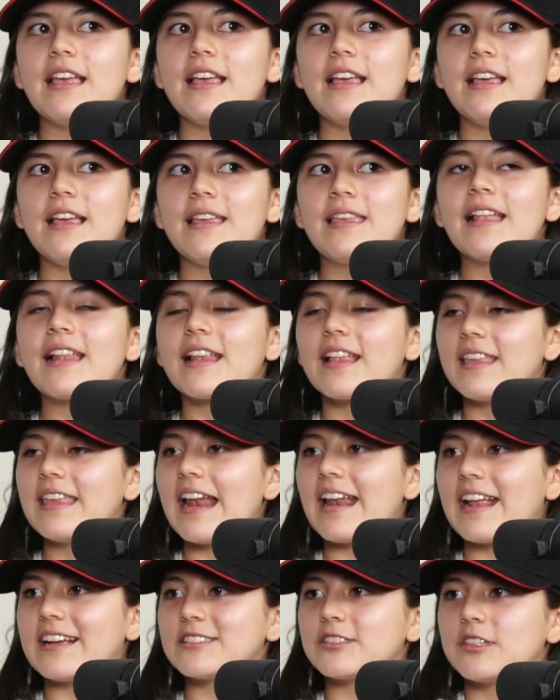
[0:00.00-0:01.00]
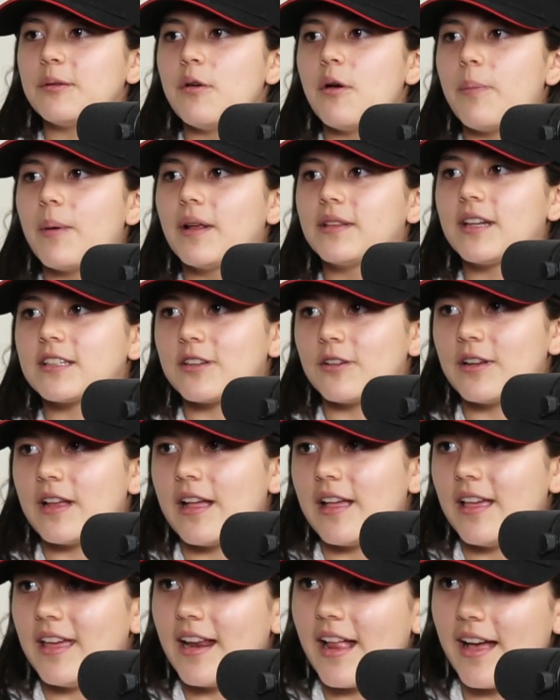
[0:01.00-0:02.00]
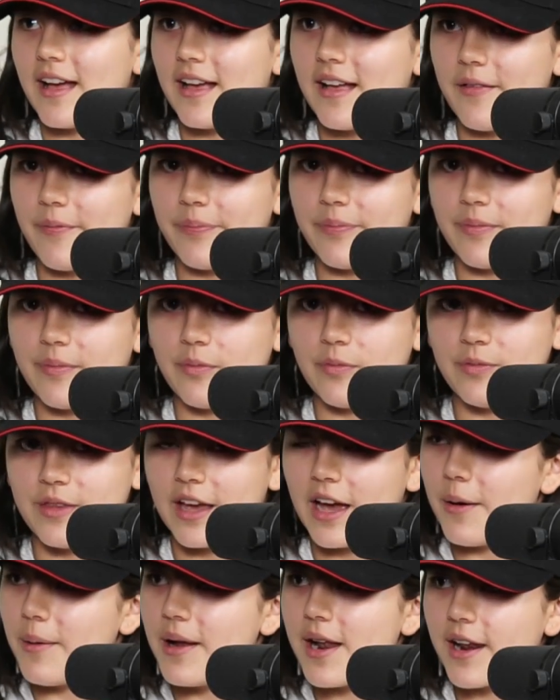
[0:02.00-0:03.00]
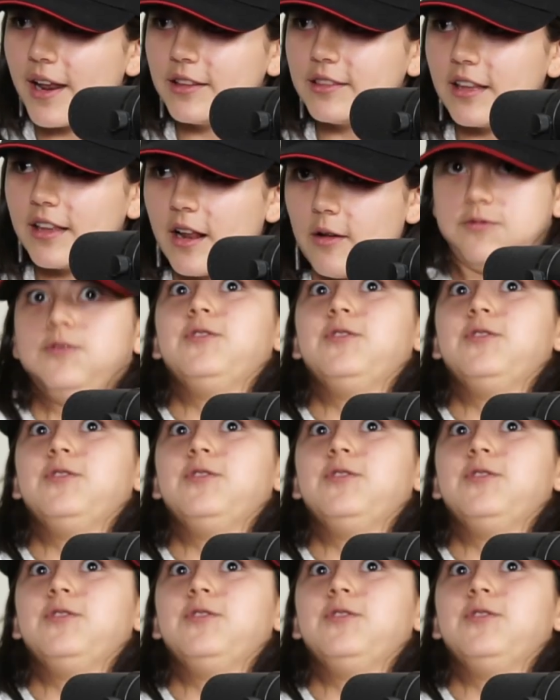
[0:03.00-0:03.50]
y el, y casco se me iba para atrás. O sea, era, llegaba a la recta y era...